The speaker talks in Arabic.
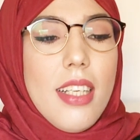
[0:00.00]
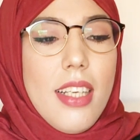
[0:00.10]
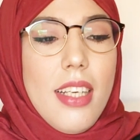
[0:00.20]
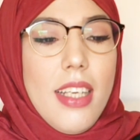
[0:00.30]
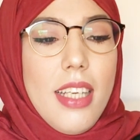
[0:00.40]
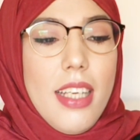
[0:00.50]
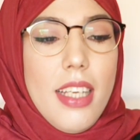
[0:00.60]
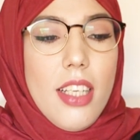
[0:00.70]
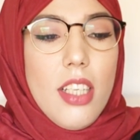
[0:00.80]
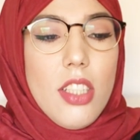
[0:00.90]

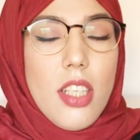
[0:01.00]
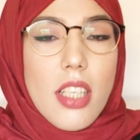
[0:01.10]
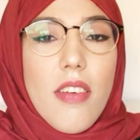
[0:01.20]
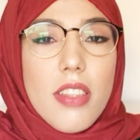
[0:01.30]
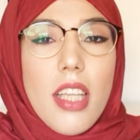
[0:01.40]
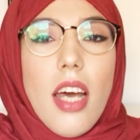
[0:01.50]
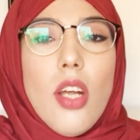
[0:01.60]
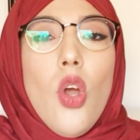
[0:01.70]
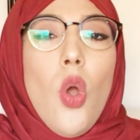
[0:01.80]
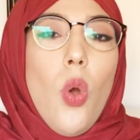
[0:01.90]
اللي درتها في الدار
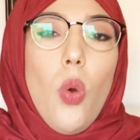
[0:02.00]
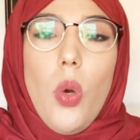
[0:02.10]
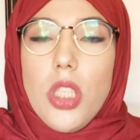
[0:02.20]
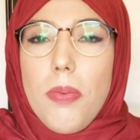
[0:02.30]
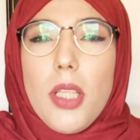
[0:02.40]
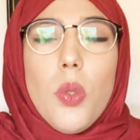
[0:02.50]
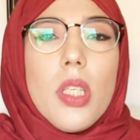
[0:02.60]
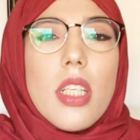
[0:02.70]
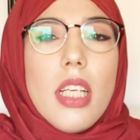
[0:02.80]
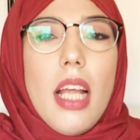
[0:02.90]
وعجبتني
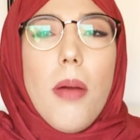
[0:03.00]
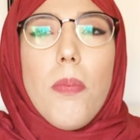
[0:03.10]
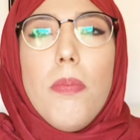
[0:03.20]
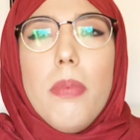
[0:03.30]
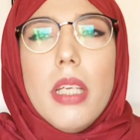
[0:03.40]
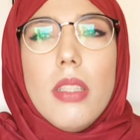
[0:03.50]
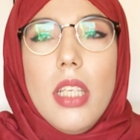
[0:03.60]
وهضرت عليها ب...